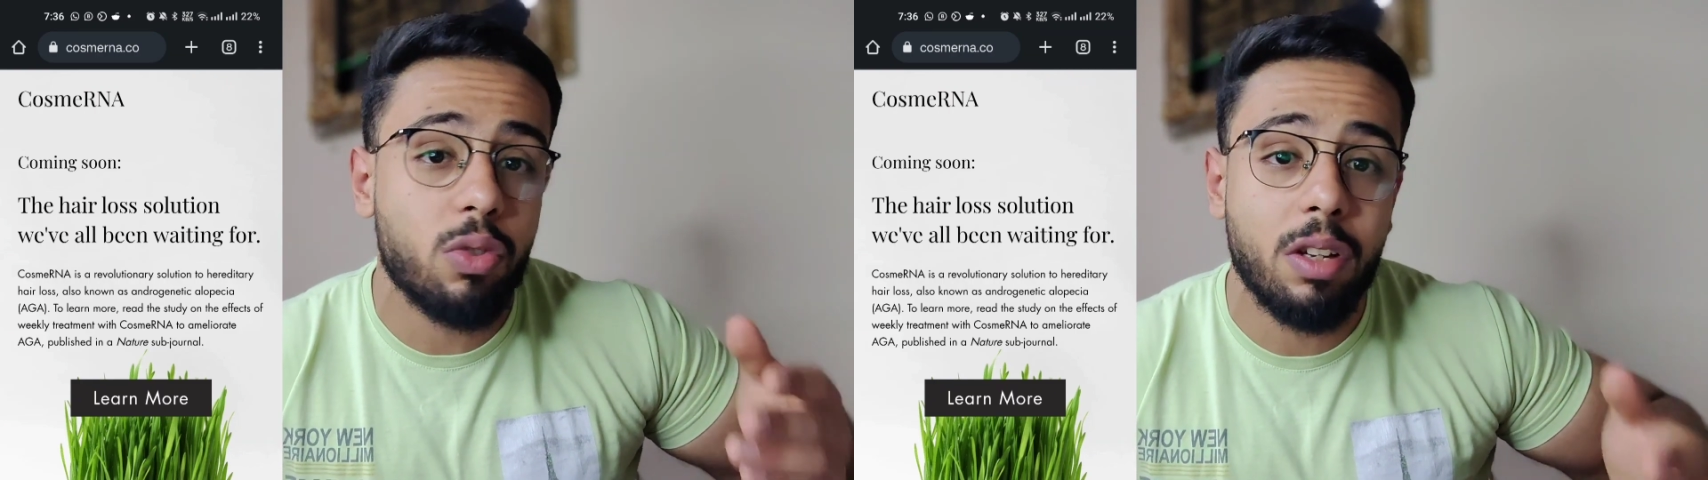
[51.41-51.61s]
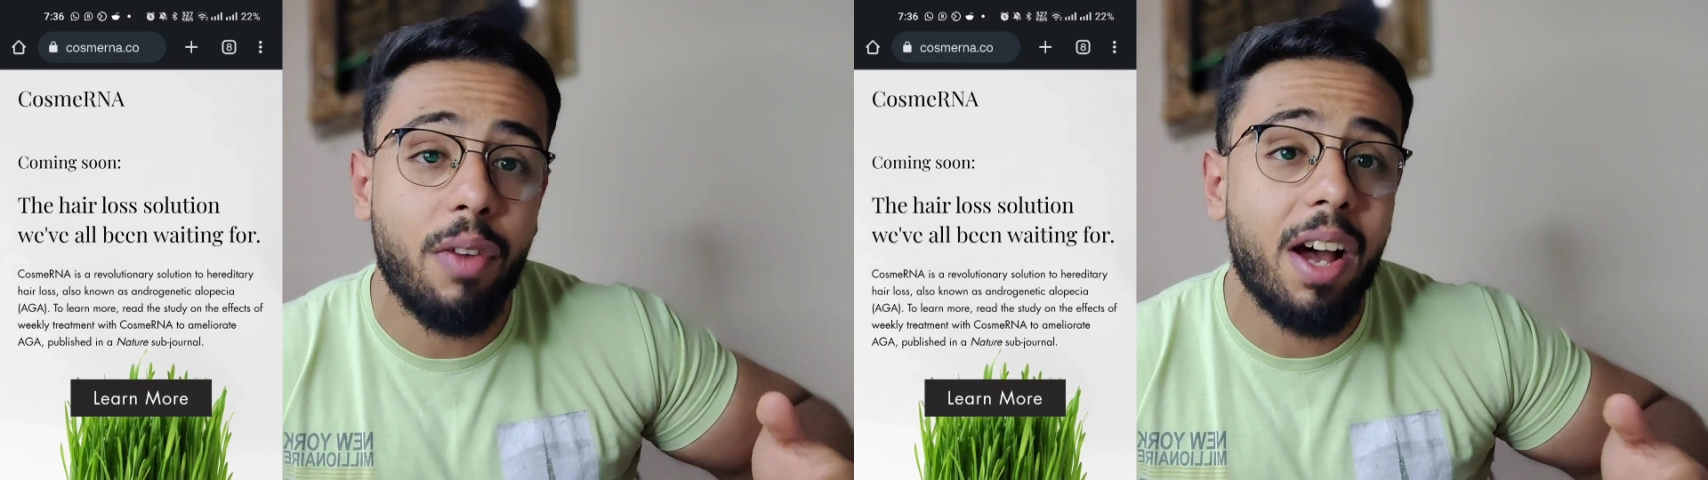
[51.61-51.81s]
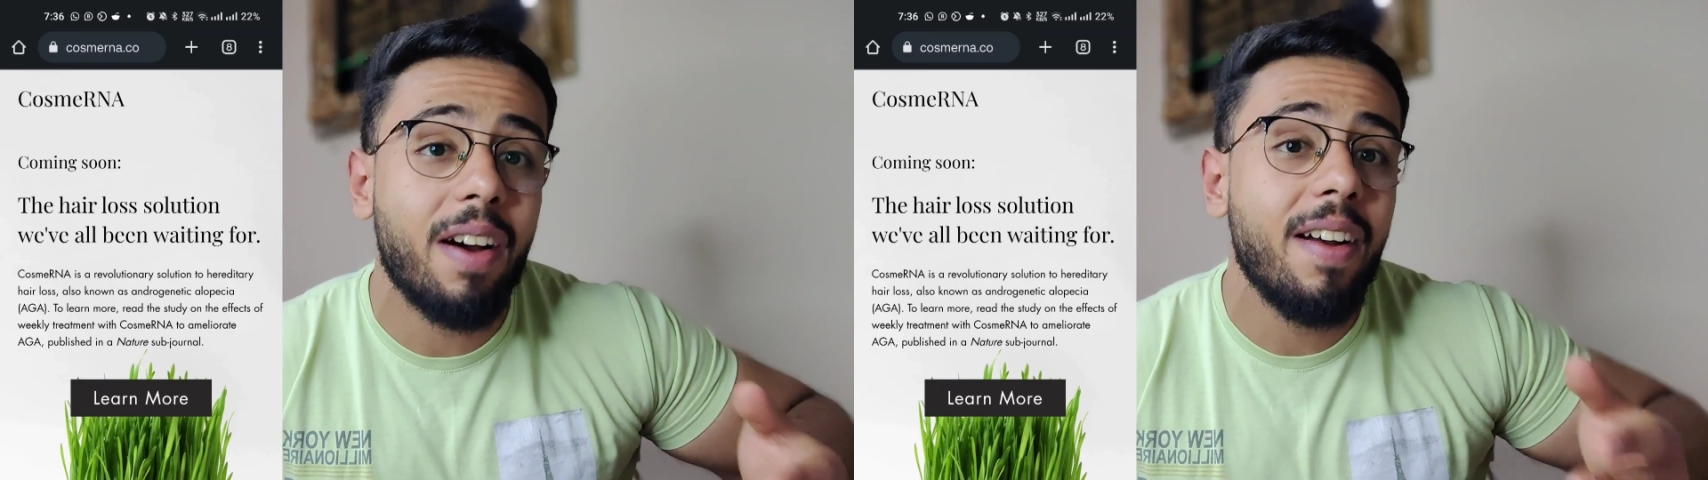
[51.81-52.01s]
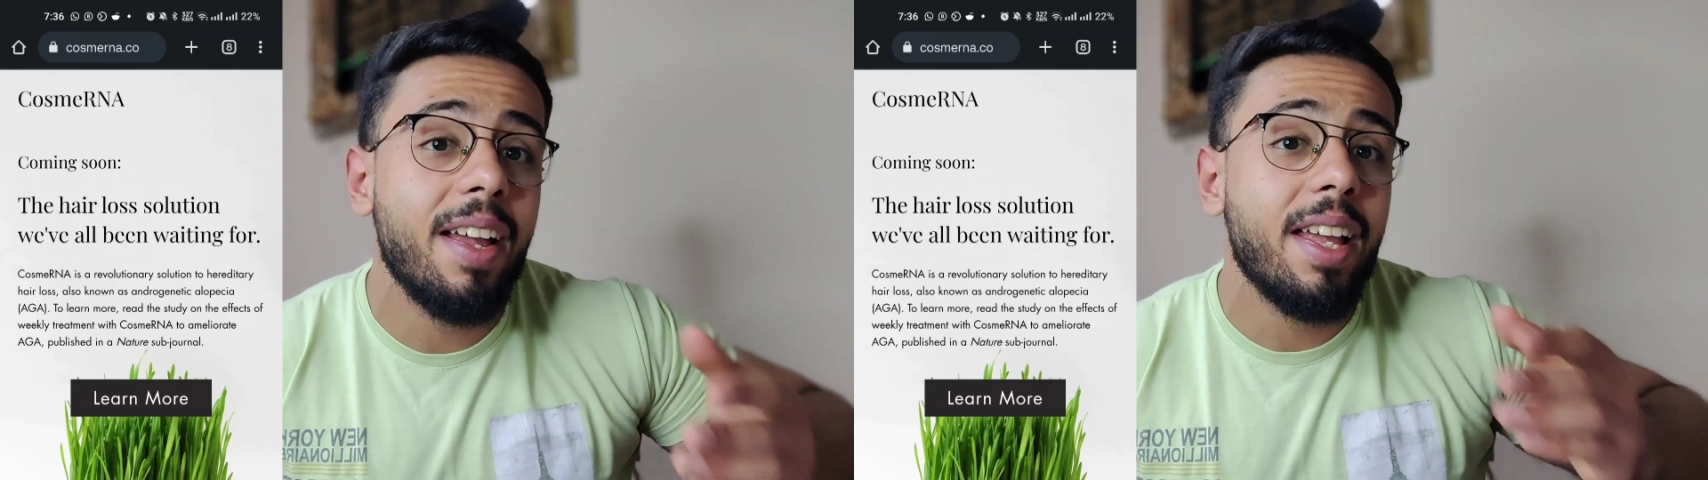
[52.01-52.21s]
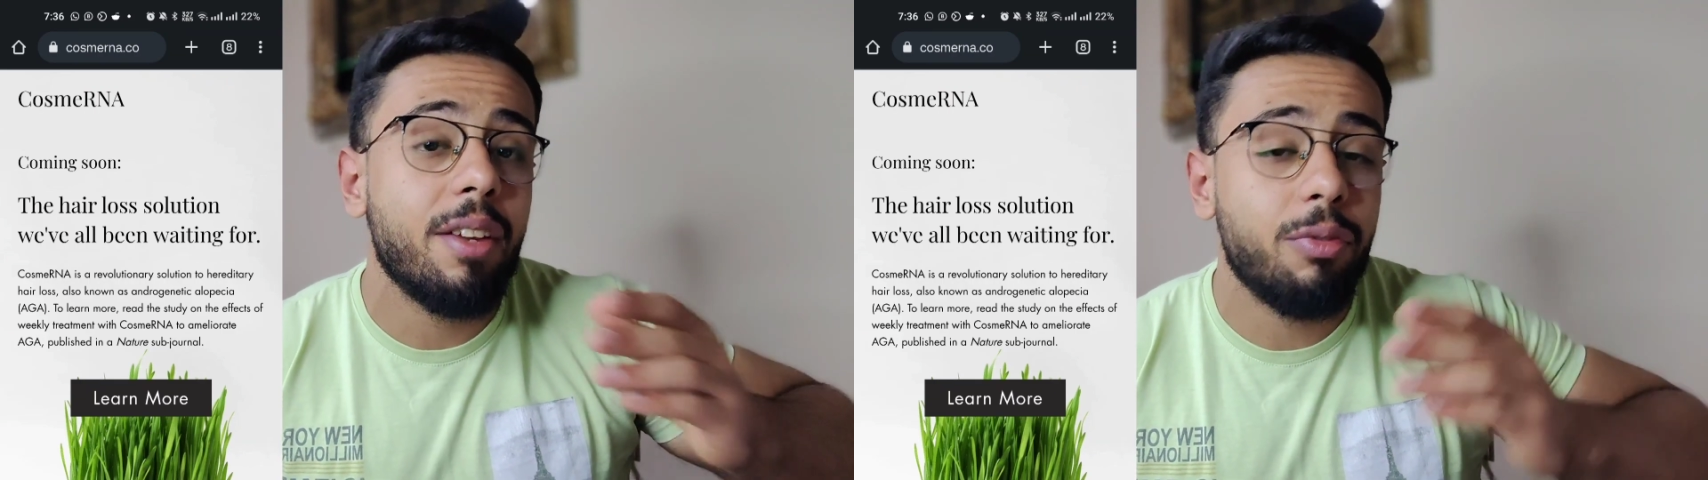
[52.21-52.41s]
صفحه
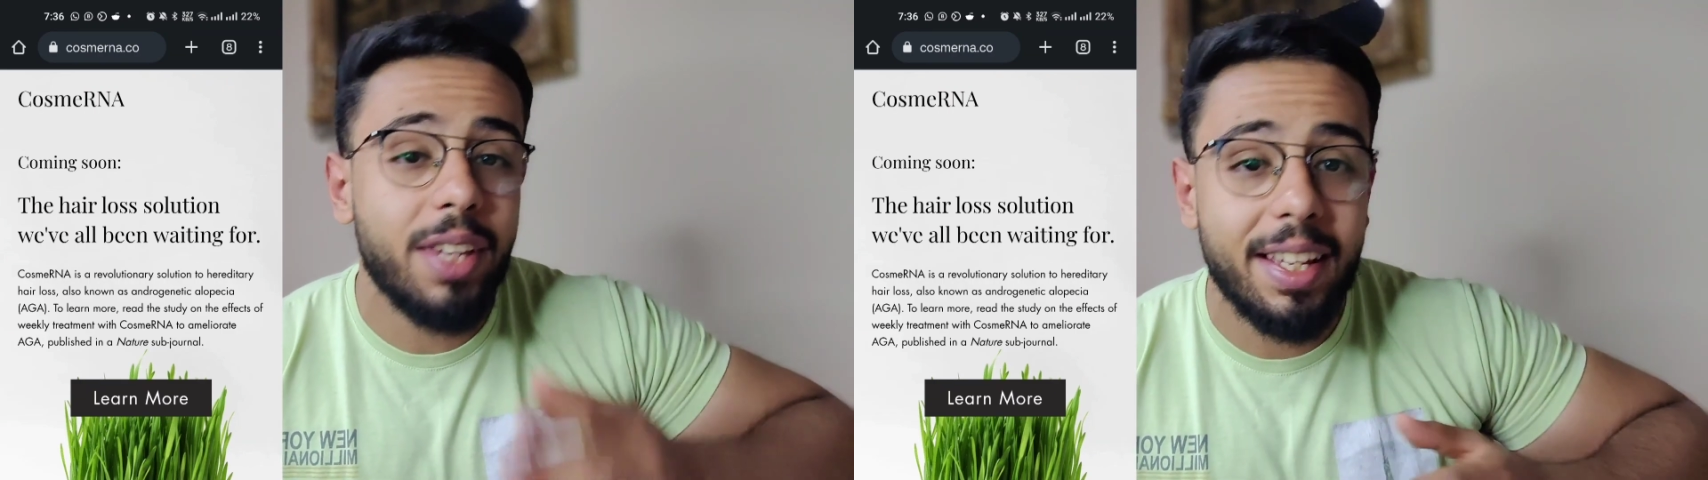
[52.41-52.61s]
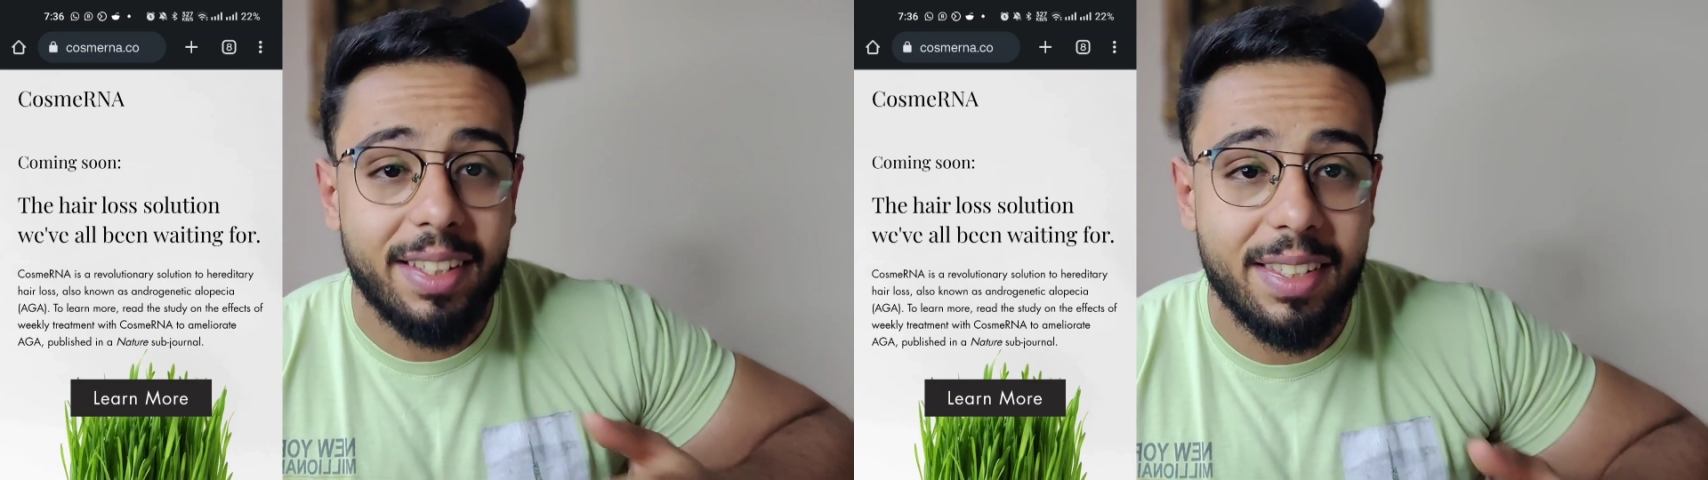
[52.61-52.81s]
فيها